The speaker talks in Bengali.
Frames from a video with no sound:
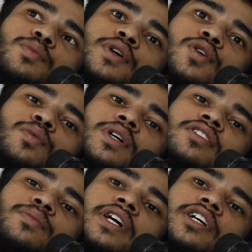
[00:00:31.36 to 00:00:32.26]
মেরুল
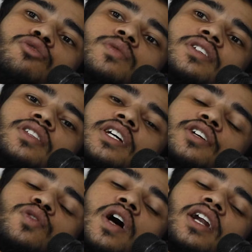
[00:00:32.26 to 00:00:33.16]
বাড়িতে ব্র্যাক ইউনিভার্সিটি থেকে
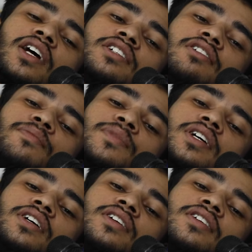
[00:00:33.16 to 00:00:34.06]
একটু হালকা সামনে
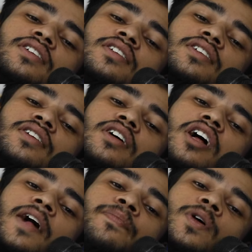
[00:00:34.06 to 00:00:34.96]

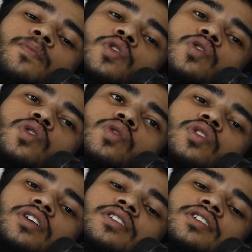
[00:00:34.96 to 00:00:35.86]
আফতাবনগর
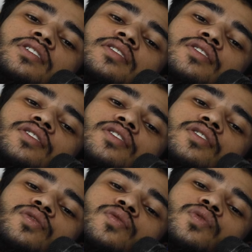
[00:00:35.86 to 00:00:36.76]
রোডটাতে
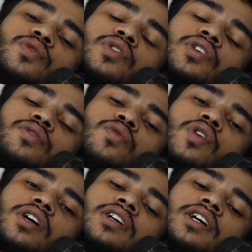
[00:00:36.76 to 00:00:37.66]
ওই
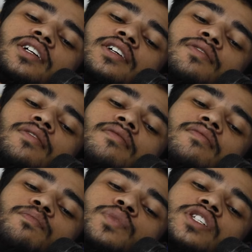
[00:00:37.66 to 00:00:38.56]
ওখানে আর কি
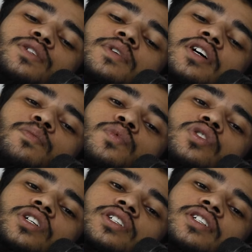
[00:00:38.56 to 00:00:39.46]
বিজিবি আর
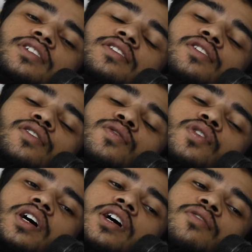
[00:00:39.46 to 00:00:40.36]
পুলিশ ছিল
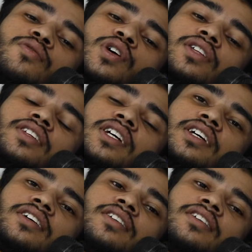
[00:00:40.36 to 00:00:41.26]
ওরা ওখান থেকে